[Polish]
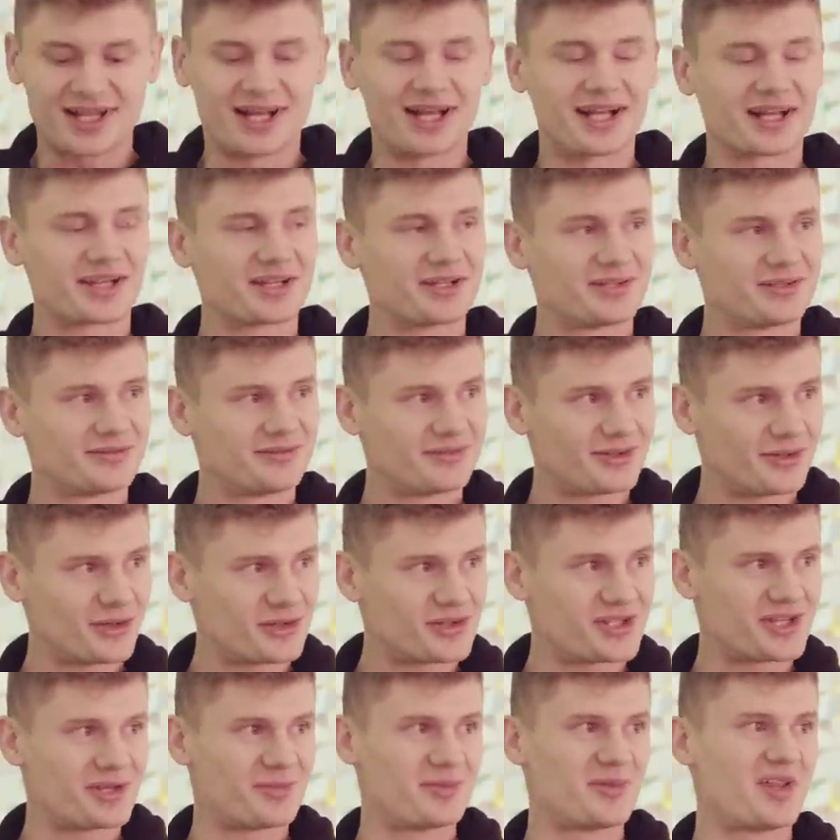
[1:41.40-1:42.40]
tak.
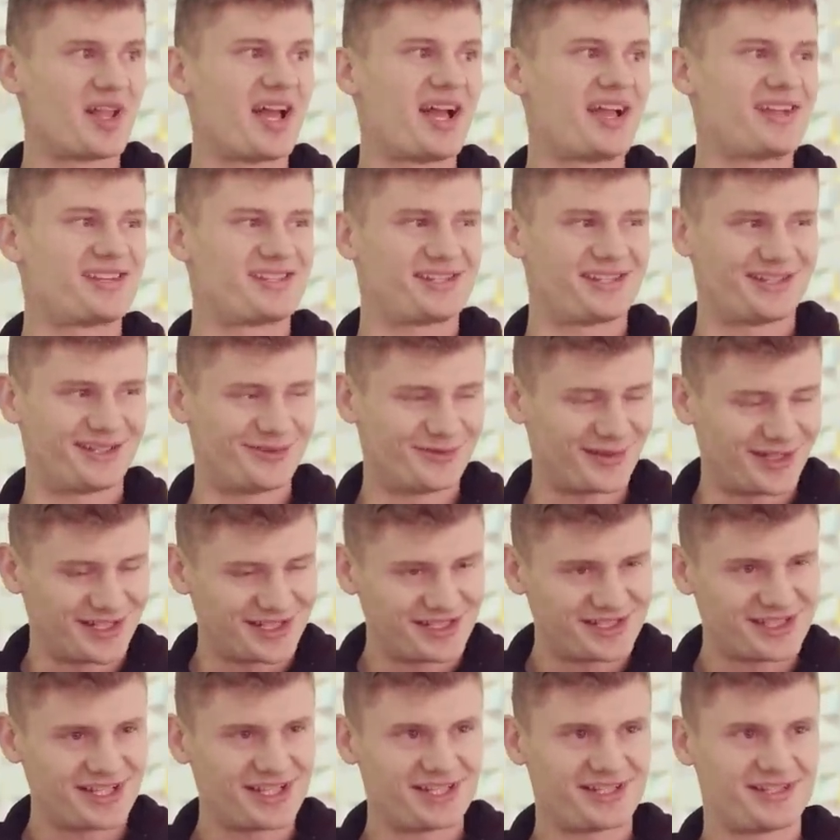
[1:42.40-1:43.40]
Naprawdę? 18,
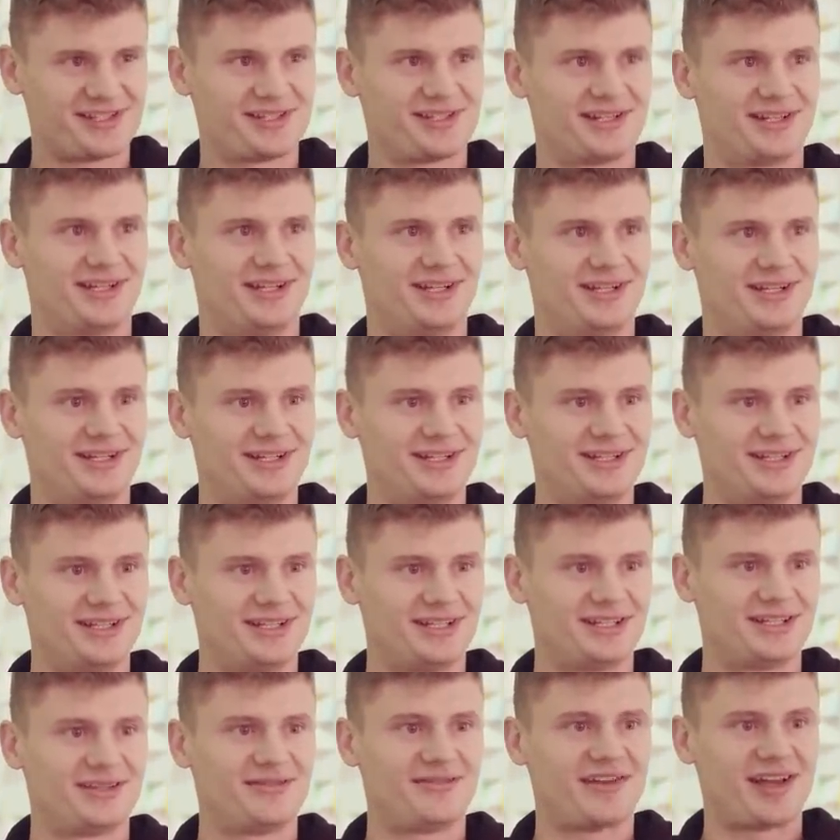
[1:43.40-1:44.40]
20,
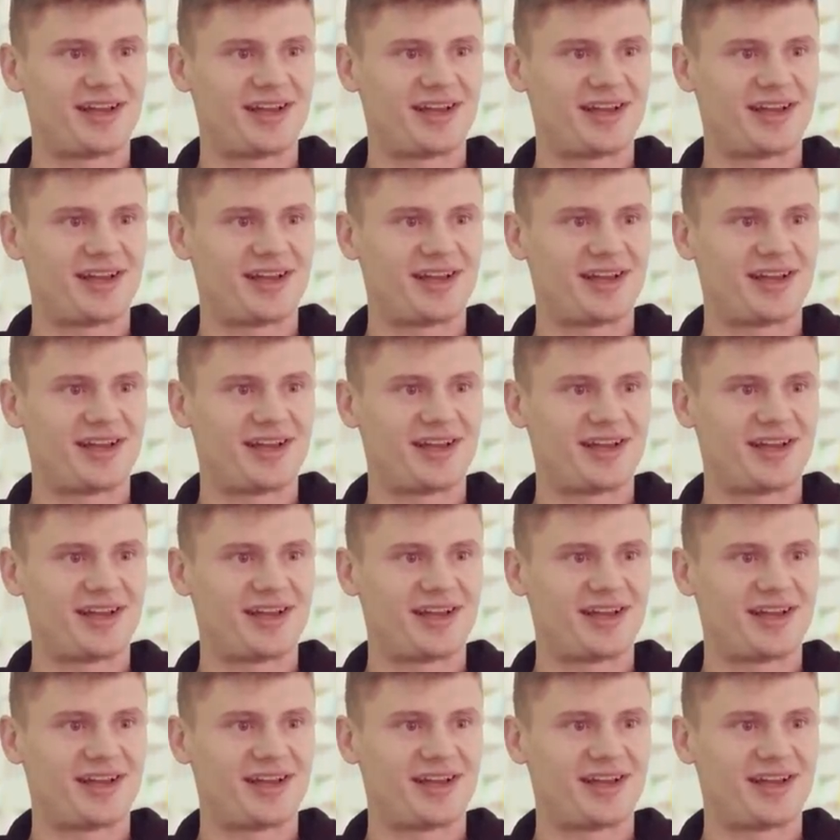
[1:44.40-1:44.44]
Taki,